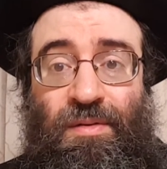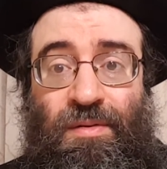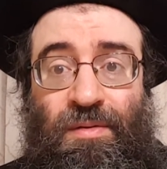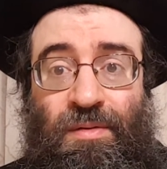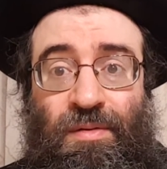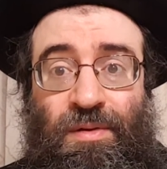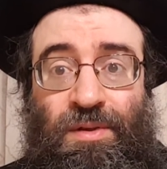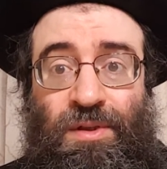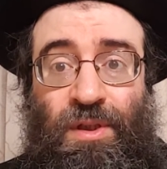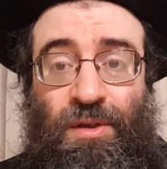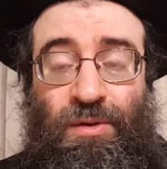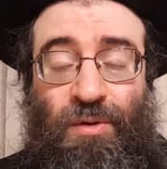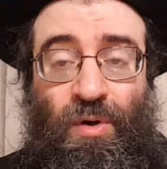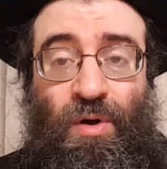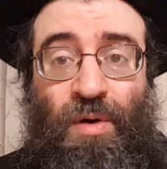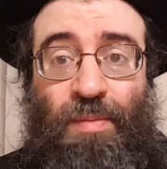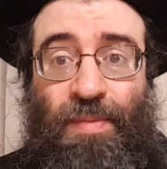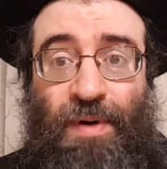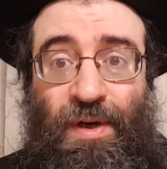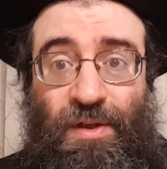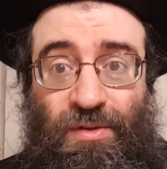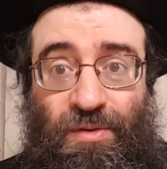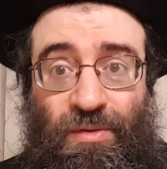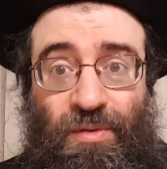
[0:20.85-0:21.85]
Вот человек только
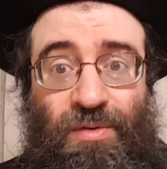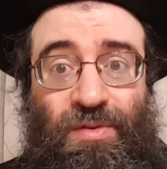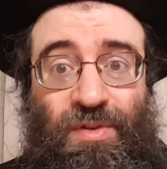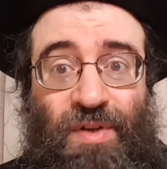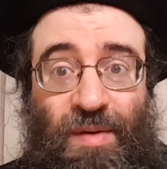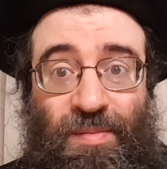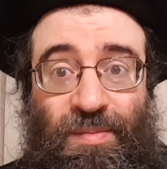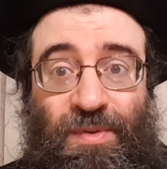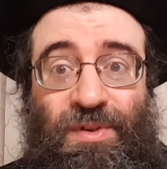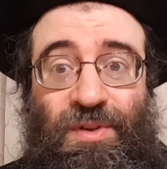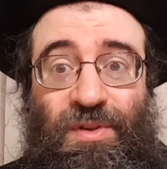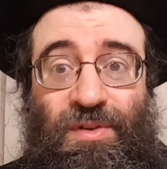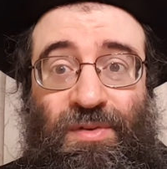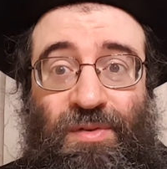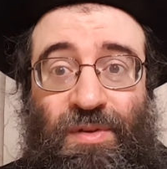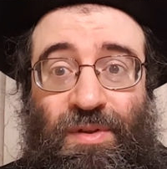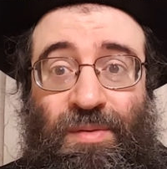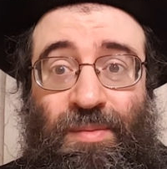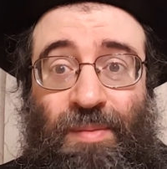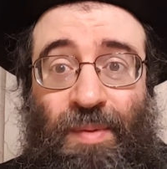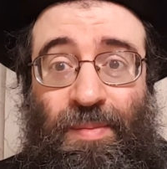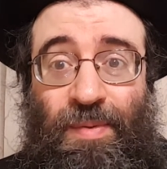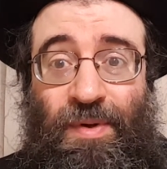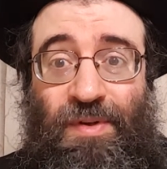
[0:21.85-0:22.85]
проснулся, обычно
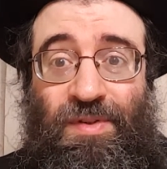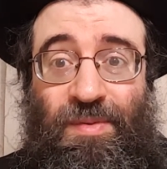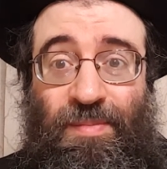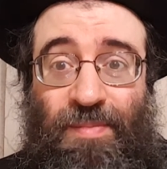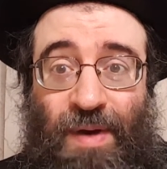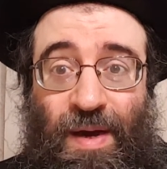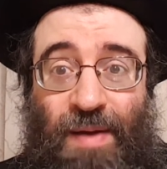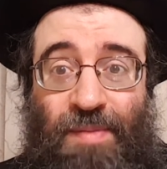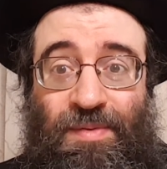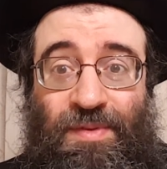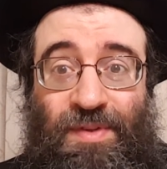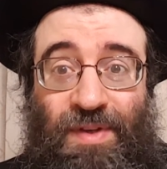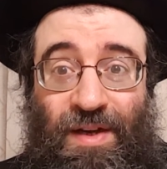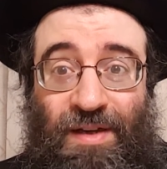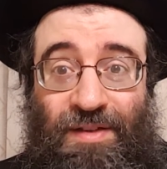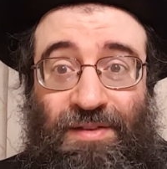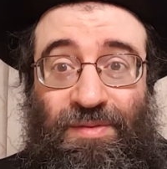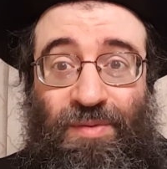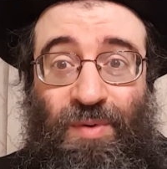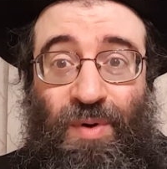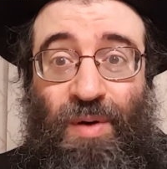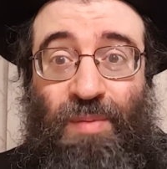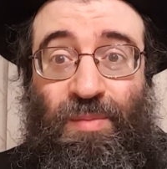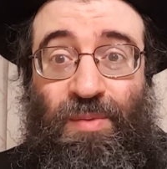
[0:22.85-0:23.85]
сегодня мы просыпаемся от
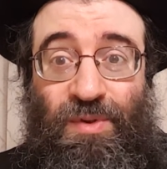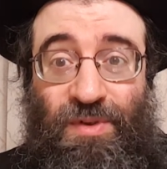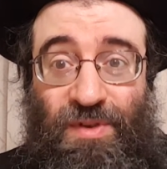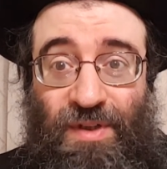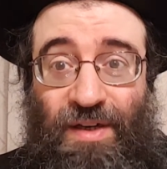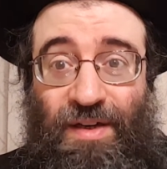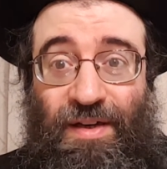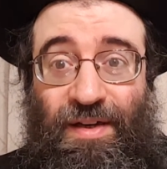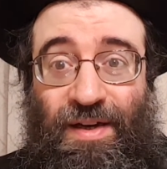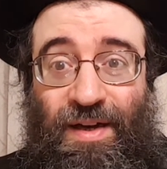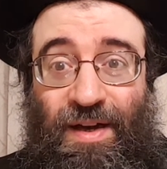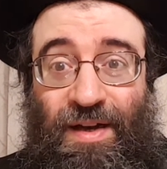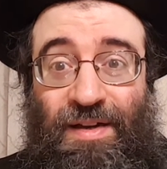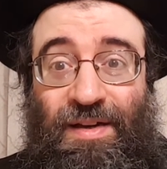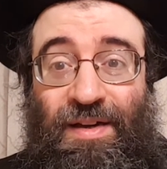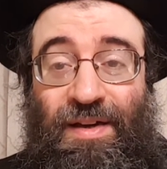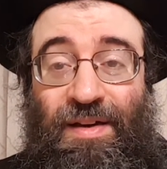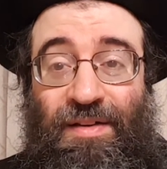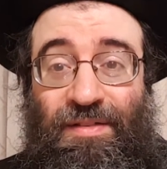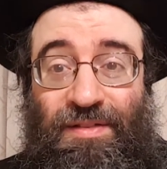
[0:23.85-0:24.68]
звука будильника,